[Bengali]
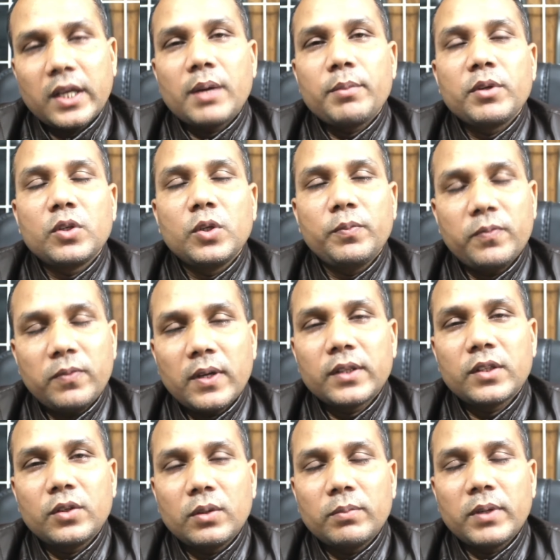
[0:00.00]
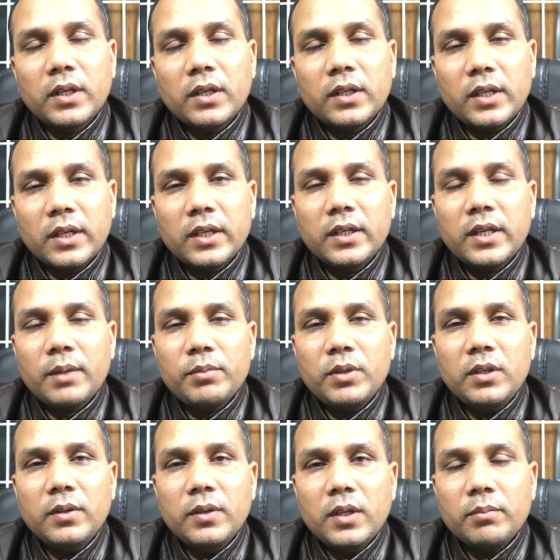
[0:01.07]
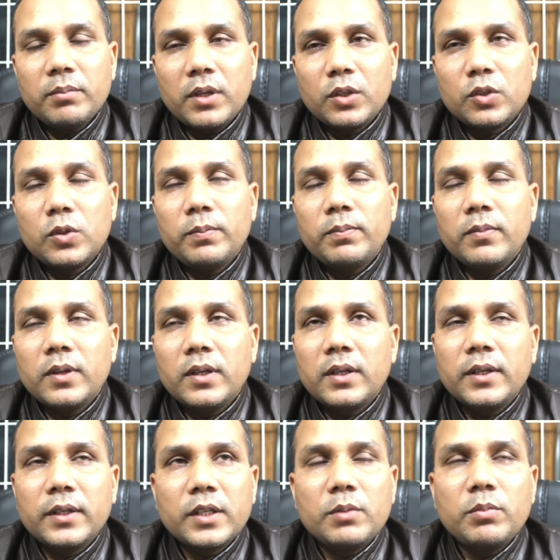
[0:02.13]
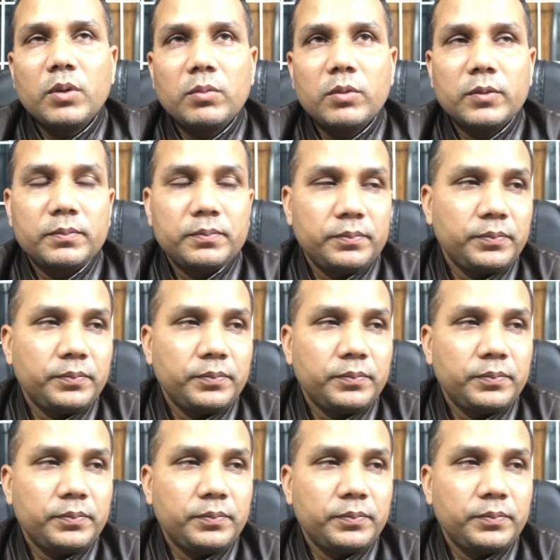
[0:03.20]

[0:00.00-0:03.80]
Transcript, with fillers: এখানে আমি খুব আন্তরিক মানে এখানে আমি মানে খুব কি বলবো